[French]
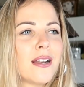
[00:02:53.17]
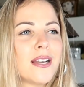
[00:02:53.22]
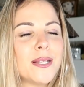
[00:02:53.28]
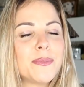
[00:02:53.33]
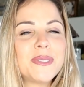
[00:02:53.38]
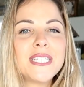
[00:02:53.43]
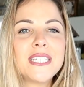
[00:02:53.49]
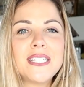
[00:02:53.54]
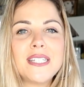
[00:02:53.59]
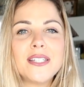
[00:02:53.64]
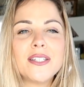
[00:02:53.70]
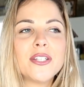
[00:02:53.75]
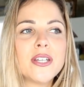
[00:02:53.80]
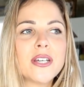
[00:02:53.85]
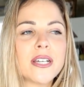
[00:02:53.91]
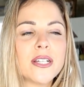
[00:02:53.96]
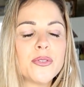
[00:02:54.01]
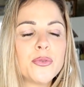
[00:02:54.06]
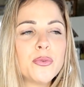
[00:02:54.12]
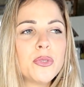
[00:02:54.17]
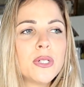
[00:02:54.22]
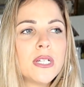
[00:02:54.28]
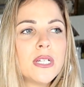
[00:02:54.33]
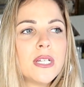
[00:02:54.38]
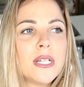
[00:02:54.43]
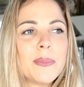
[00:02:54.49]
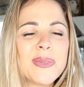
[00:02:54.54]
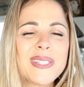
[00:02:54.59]
Les petits Kinder et tout,
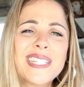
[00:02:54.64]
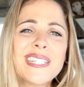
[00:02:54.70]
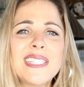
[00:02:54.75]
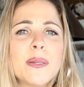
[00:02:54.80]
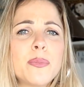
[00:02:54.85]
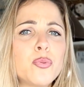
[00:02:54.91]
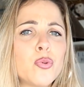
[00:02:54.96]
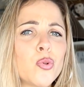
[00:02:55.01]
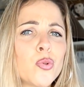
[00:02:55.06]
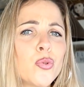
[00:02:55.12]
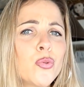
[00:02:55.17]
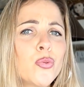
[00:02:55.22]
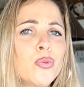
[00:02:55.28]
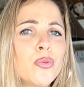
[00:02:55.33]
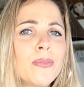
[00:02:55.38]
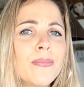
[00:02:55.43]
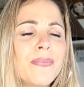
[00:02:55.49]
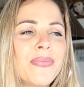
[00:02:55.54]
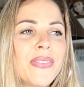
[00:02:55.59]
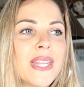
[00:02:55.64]
mais ça c'est pour nous.